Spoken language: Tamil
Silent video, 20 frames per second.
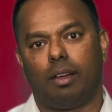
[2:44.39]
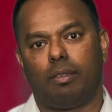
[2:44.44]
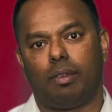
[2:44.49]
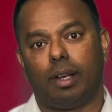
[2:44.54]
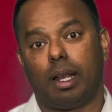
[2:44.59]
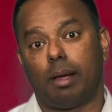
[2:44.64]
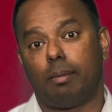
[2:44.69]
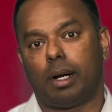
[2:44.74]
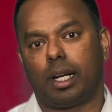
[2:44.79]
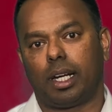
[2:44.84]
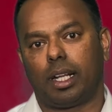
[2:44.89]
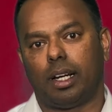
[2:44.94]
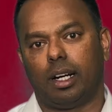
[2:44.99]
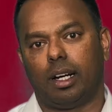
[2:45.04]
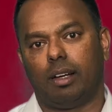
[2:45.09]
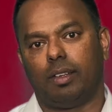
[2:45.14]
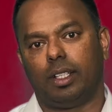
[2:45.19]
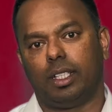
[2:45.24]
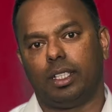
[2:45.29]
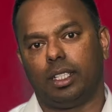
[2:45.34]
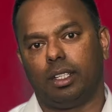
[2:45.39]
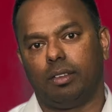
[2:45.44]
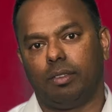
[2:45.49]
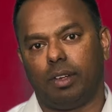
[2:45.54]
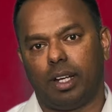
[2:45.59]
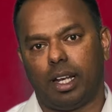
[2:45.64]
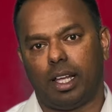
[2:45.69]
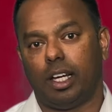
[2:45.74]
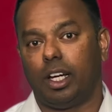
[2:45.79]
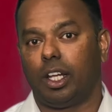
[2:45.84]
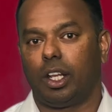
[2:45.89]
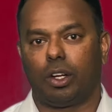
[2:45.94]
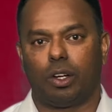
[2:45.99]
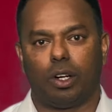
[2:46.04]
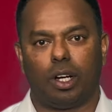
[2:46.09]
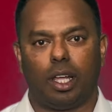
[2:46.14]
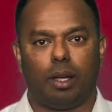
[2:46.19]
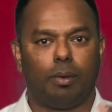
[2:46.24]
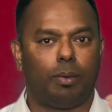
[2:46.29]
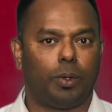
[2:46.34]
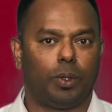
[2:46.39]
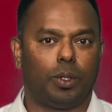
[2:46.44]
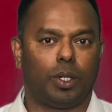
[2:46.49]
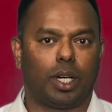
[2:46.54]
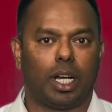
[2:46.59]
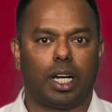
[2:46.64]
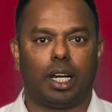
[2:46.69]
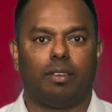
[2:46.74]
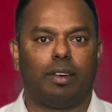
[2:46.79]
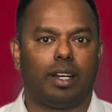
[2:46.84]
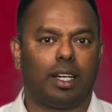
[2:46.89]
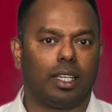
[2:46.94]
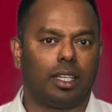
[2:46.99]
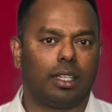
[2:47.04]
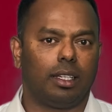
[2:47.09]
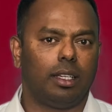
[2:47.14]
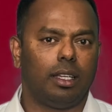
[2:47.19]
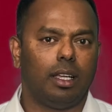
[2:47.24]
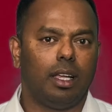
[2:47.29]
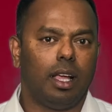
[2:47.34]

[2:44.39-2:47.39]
விலை மட்டங்களை வந்து விலை ஏறிக்கொண்டே போகுது கண்டவாட்டுக்கு